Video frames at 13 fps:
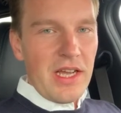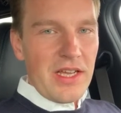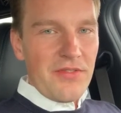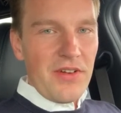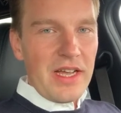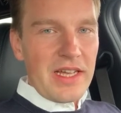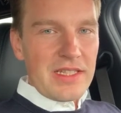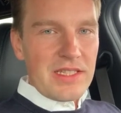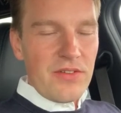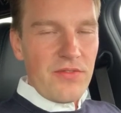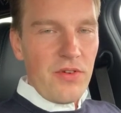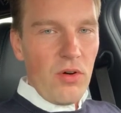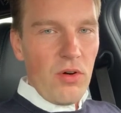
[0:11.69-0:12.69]
Ich war jetzt
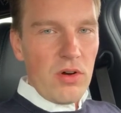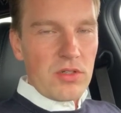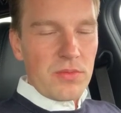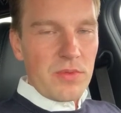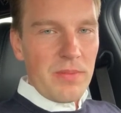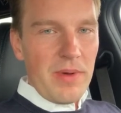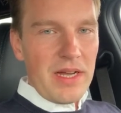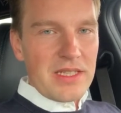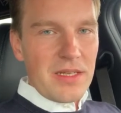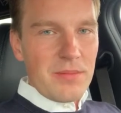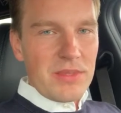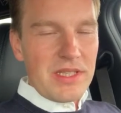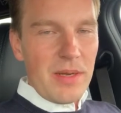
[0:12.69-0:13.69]
hier vor Ort, um
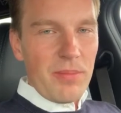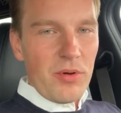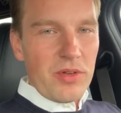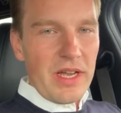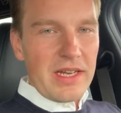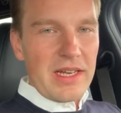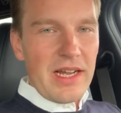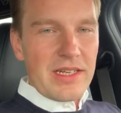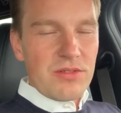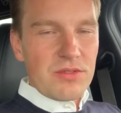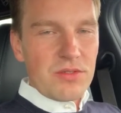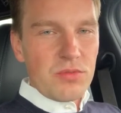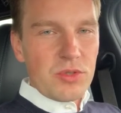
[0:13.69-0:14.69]
gemeinsam mit der
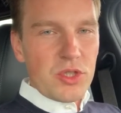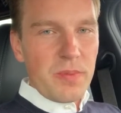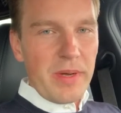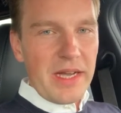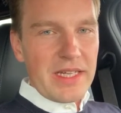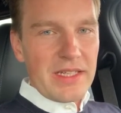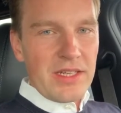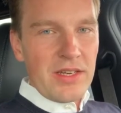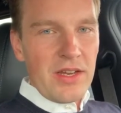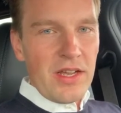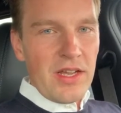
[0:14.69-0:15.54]
Projektleitung zu besprechen,